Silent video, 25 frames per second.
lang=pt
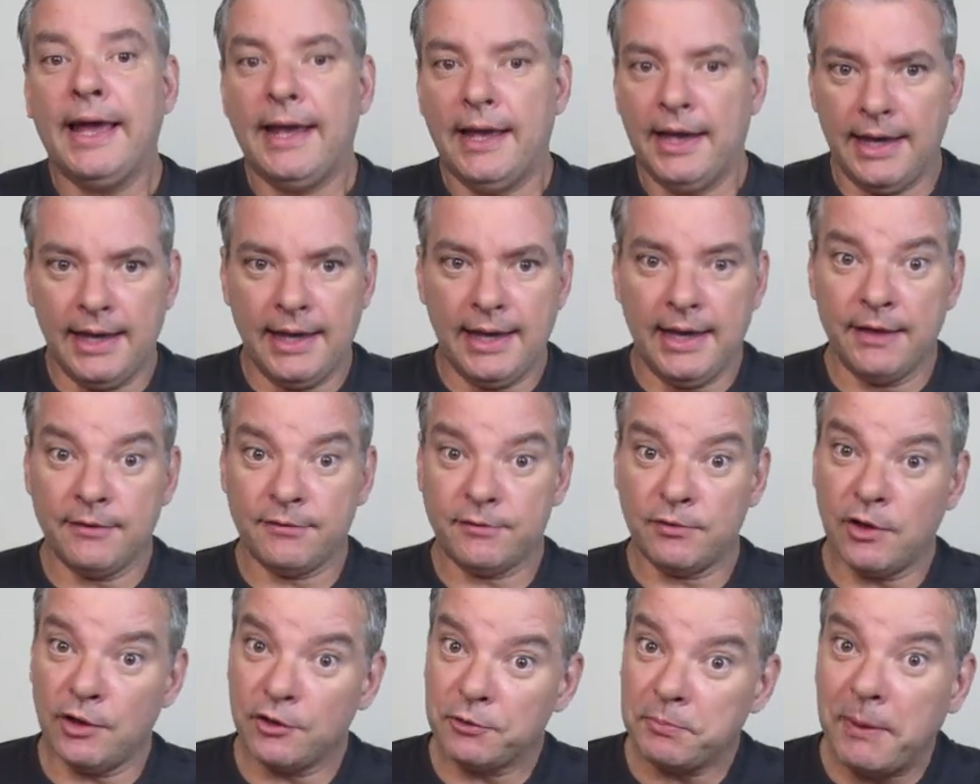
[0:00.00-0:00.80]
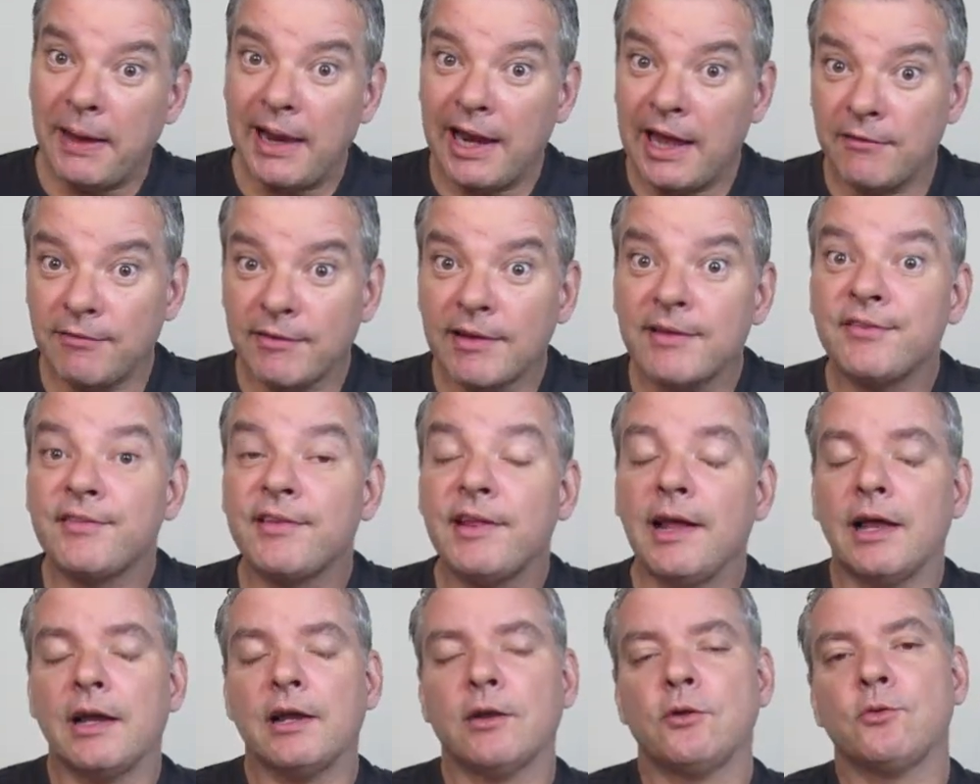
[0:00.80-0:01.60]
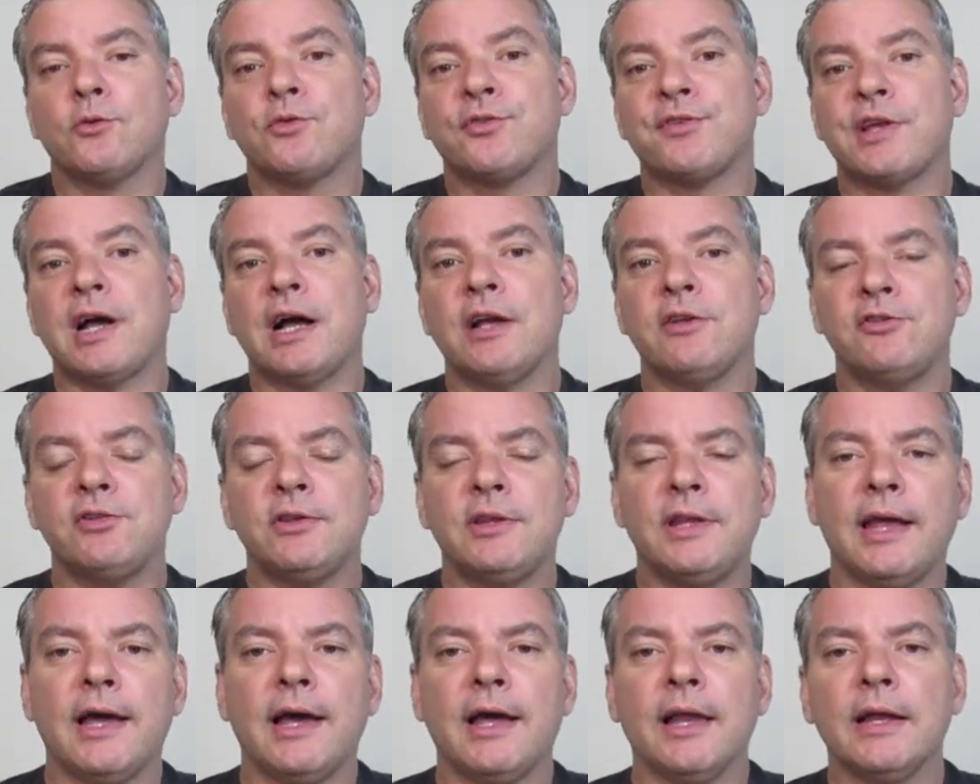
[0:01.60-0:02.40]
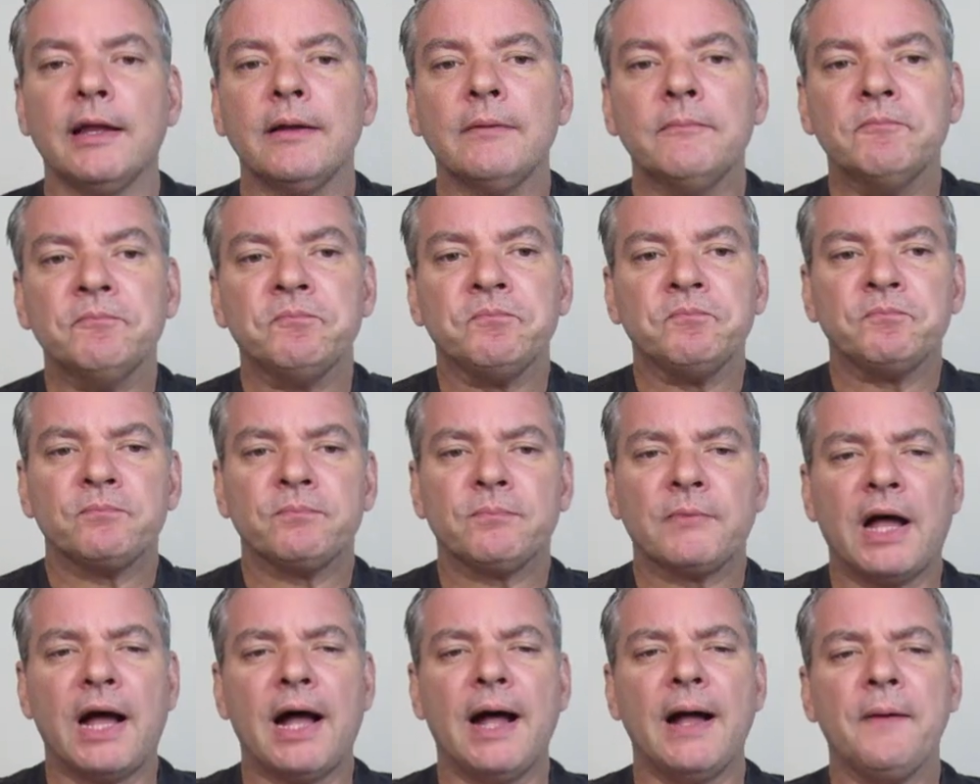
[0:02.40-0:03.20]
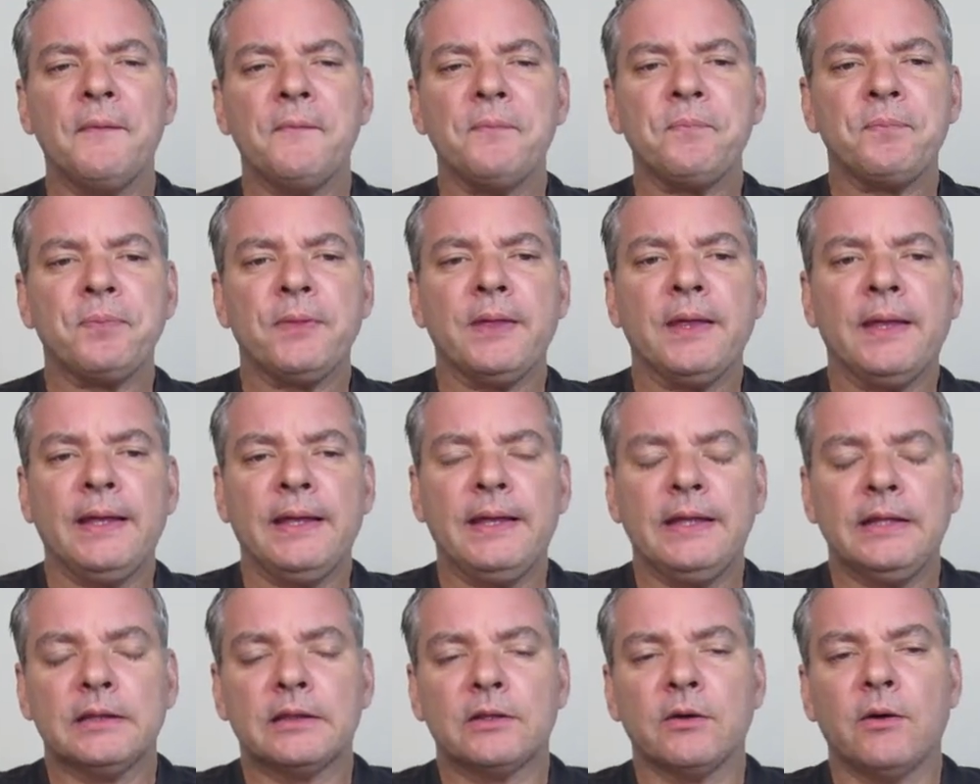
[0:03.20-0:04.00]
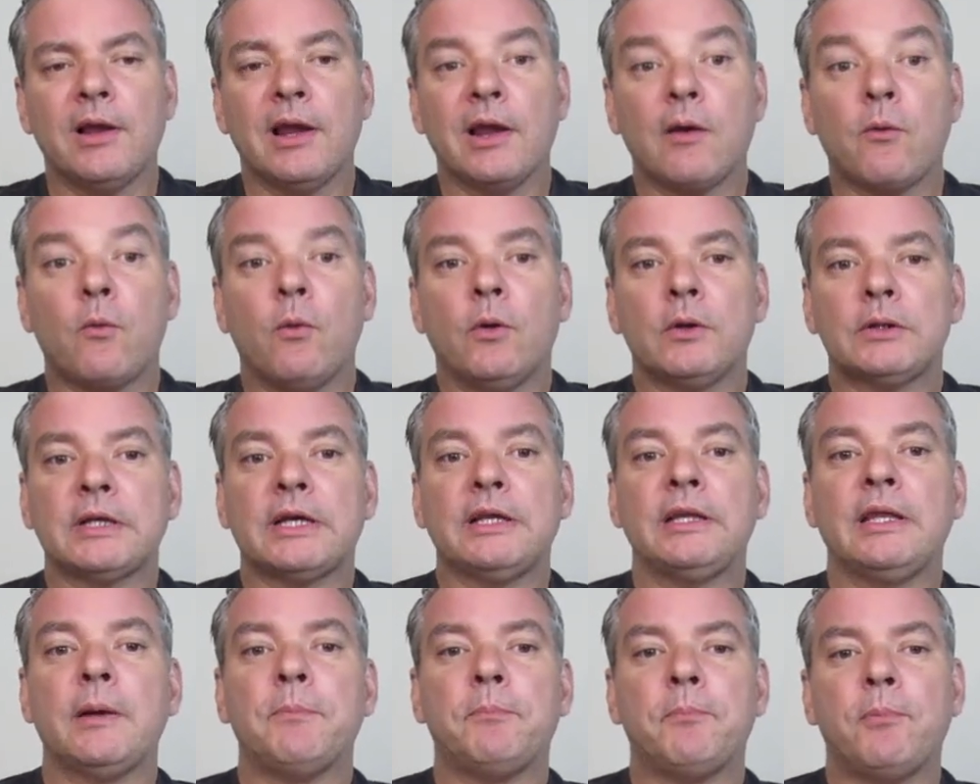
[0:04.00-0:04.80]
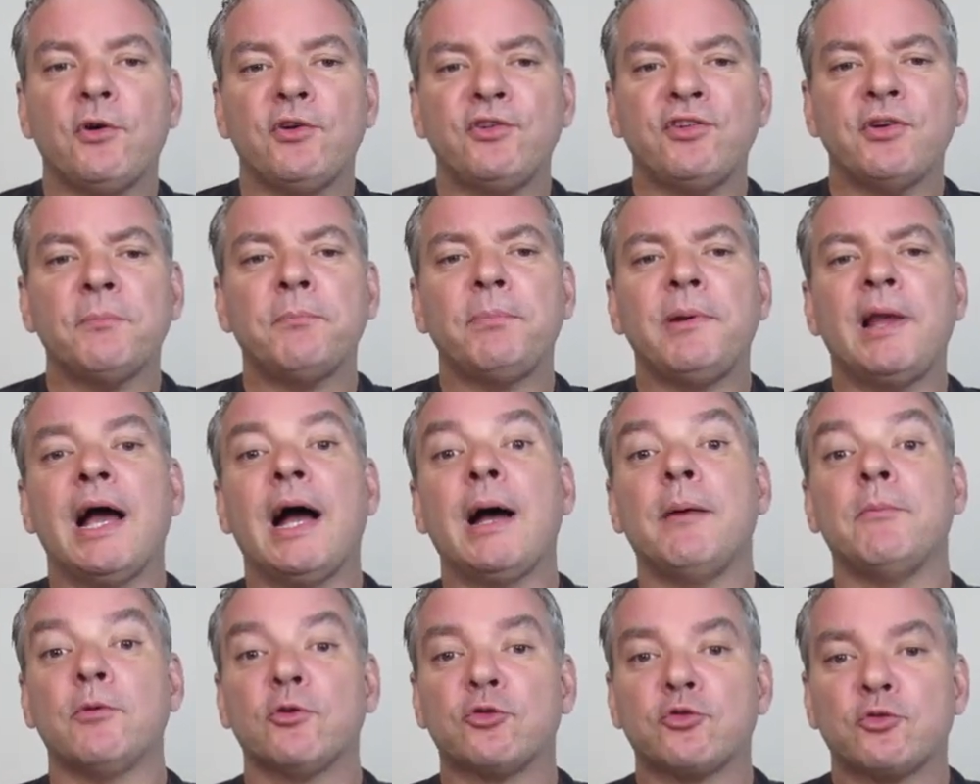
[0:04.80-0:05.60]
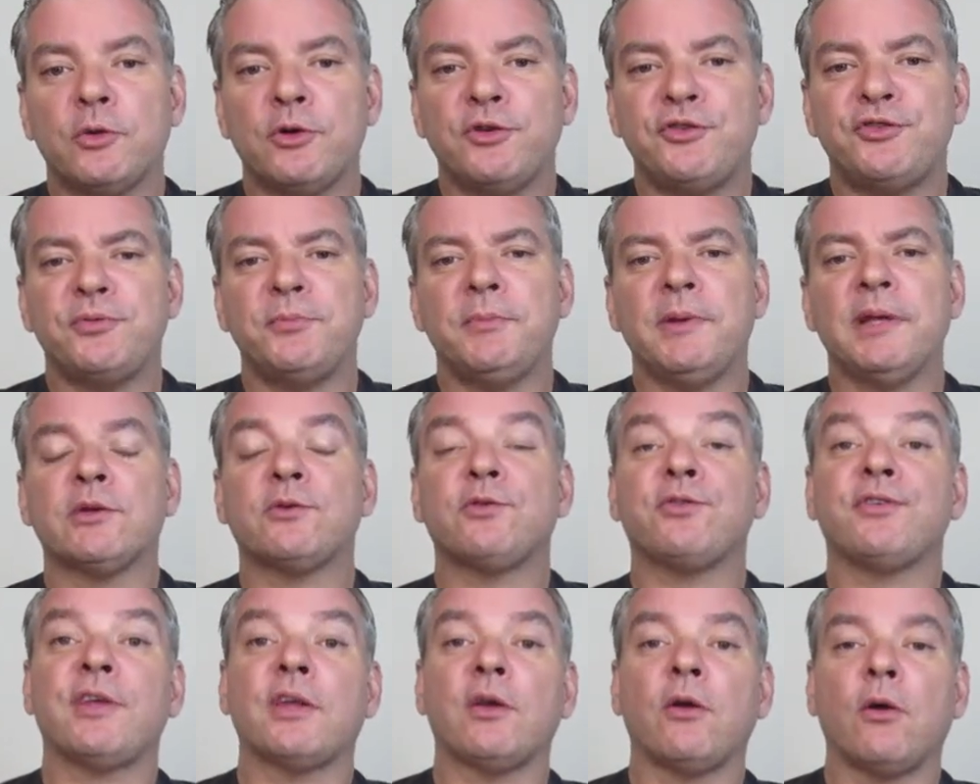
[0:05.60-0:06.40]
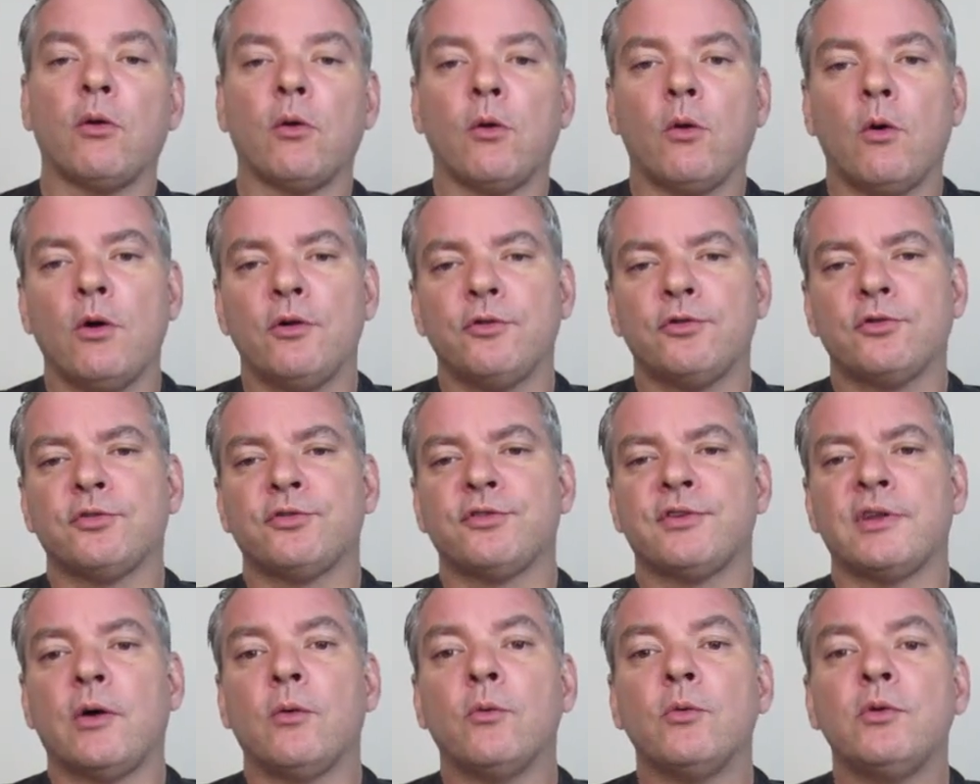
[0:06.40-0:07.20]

É, são as palavras dela no site dela, tá? Então ela conta que depois de ampliar meus conhecimentos enológicos na